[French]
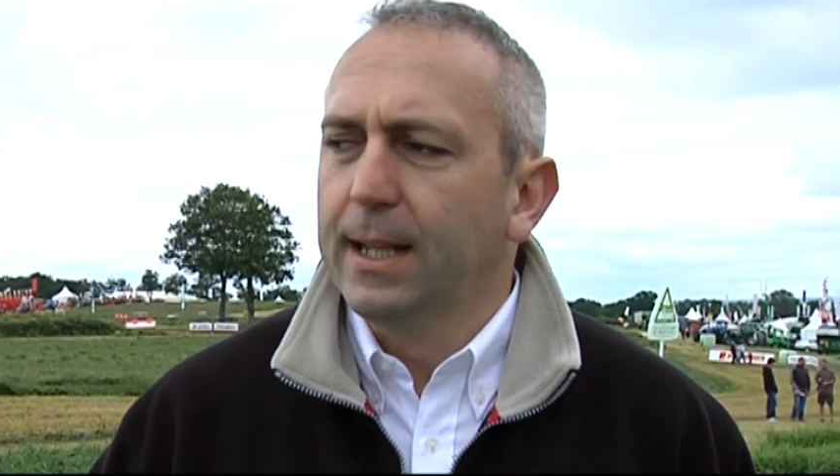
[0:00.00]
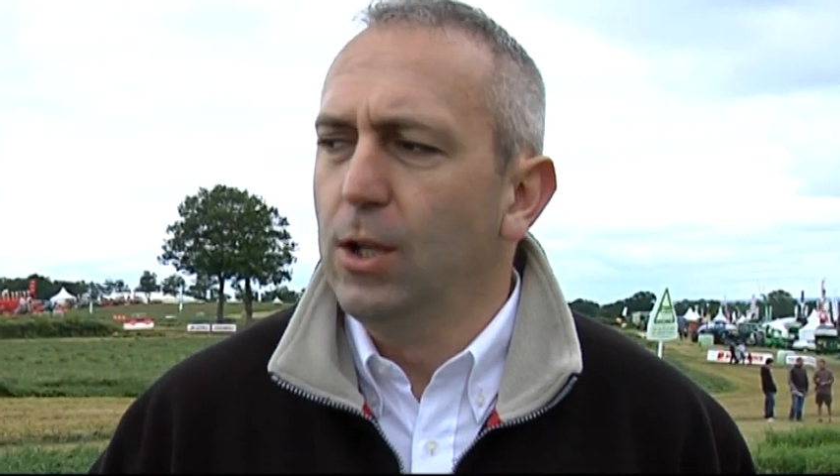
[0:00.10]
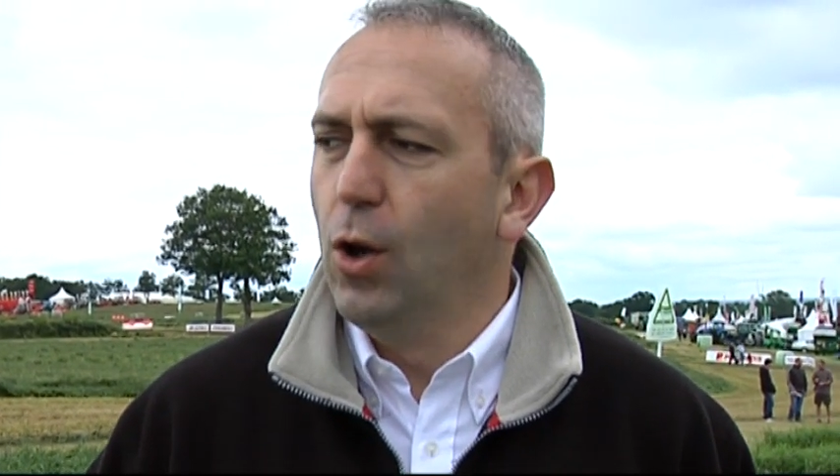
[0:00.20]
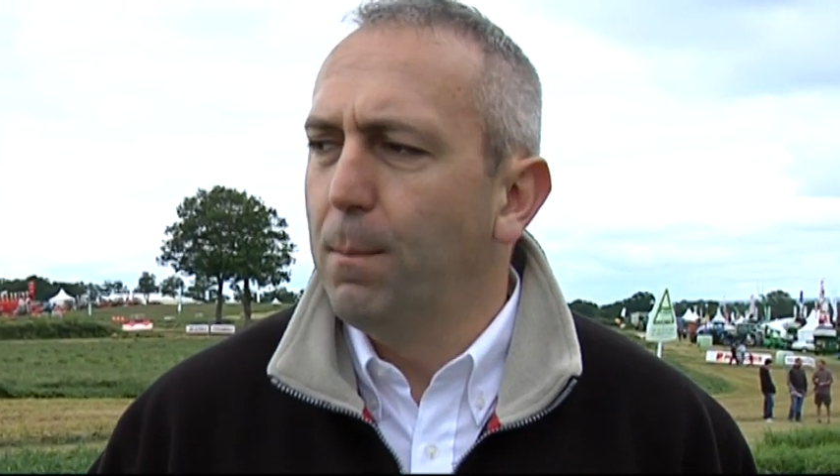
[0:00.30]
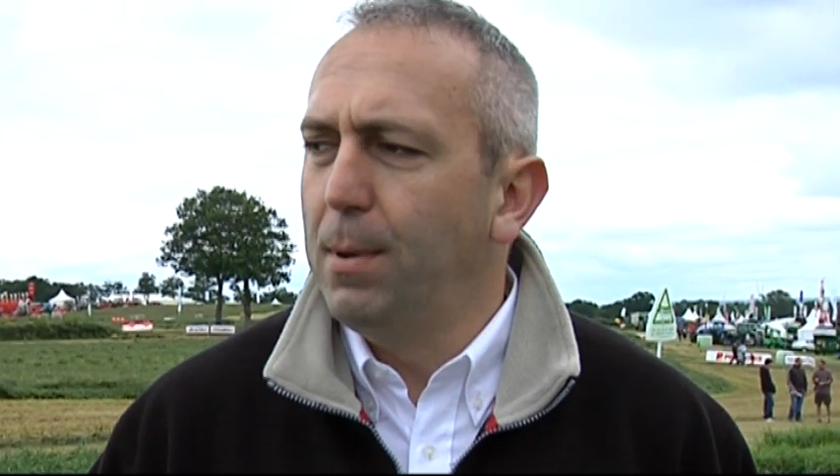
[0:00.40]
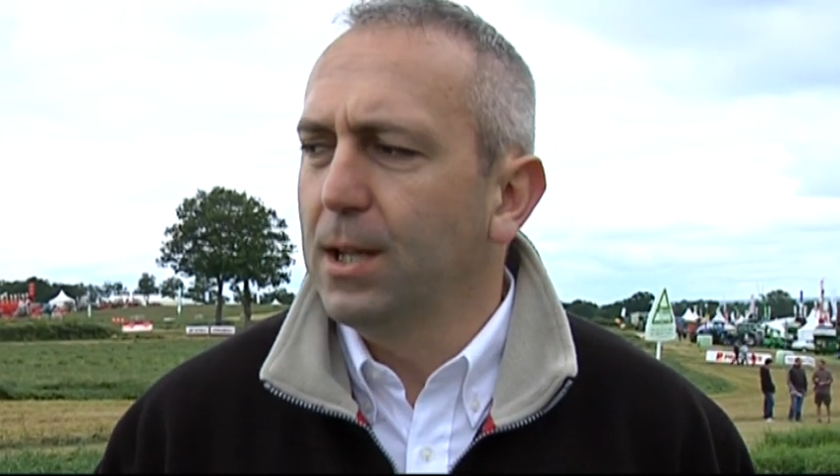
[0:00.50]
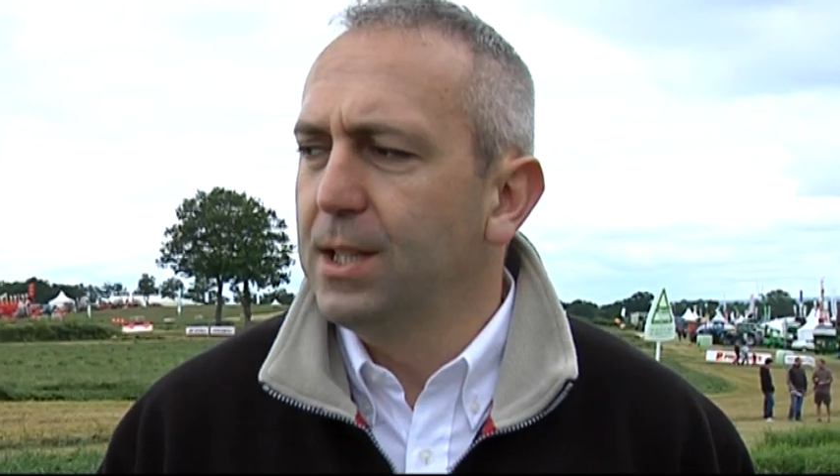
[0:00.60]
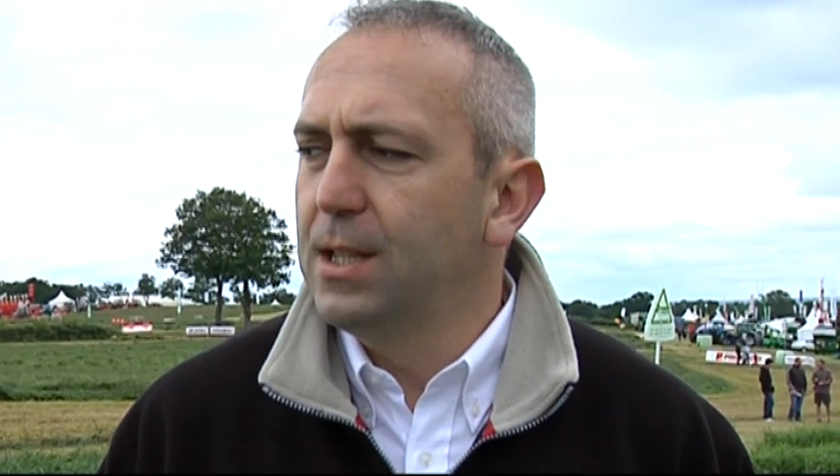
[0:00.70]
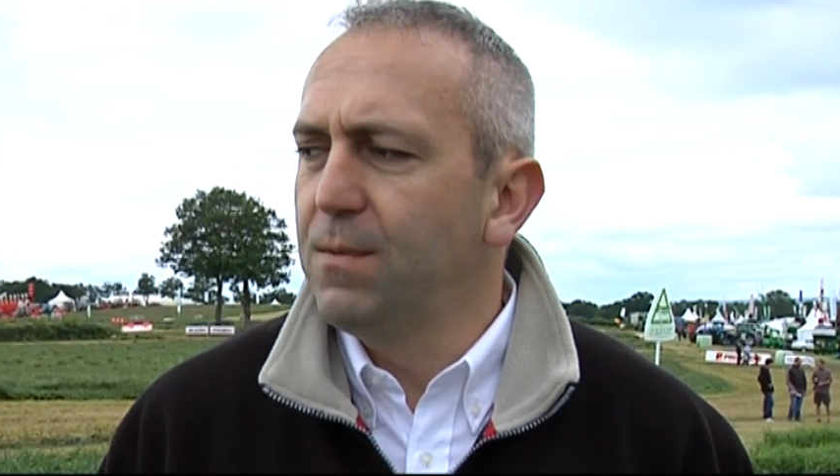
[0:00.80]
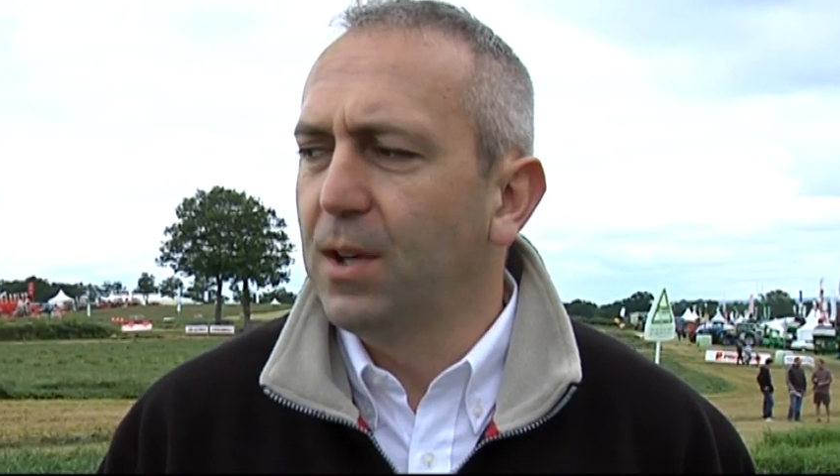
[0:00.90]
qui leur parlent
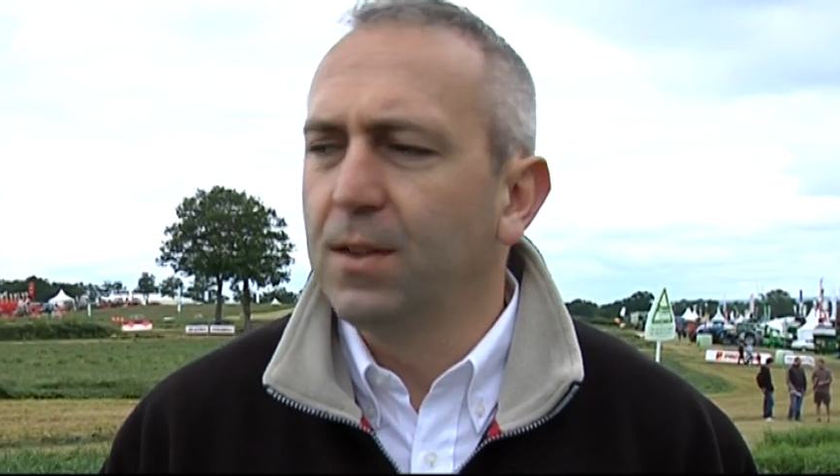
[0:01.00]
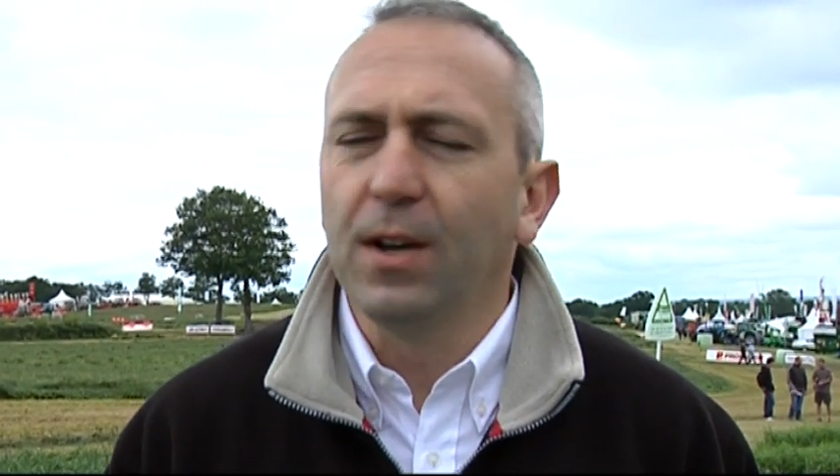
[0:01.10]
des différentes